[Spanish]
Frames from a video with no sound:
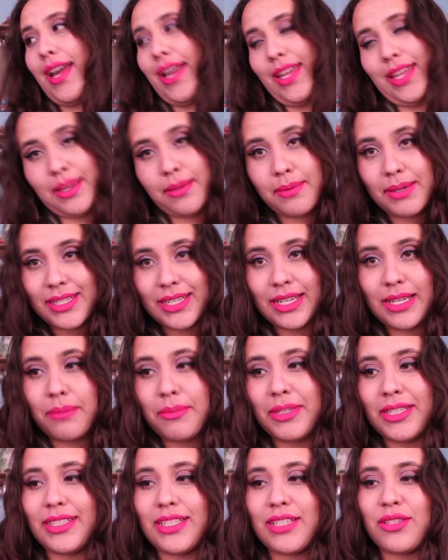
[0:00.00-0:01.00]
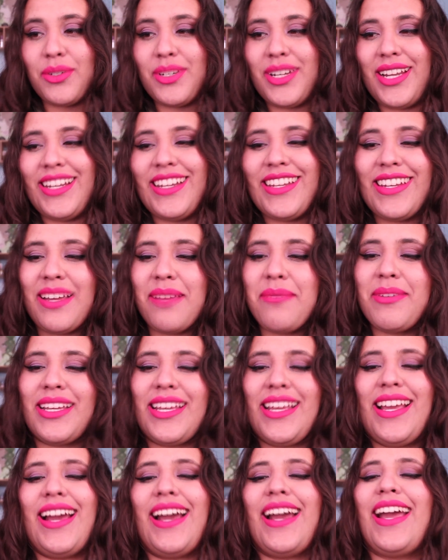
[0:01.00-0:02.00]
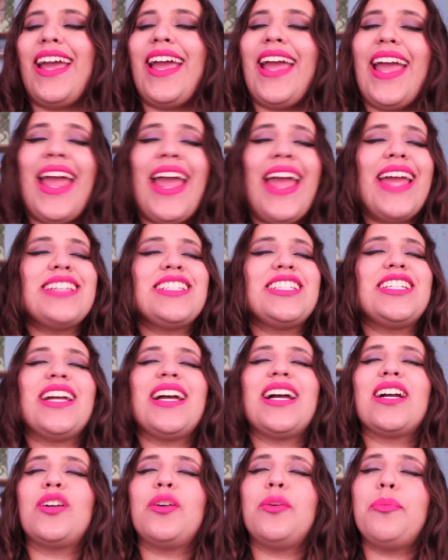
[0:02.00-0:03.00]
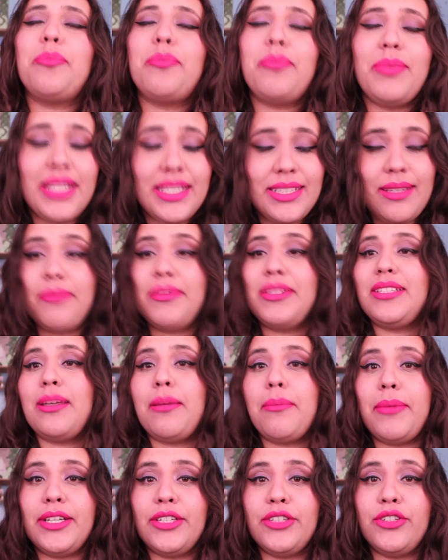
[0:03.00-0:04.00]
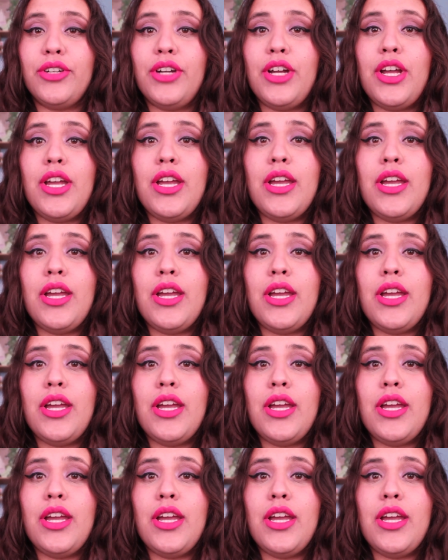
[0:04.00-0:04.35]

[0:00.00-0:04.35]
Y básicamente es una línea de maquillaje hecha completamente a mano.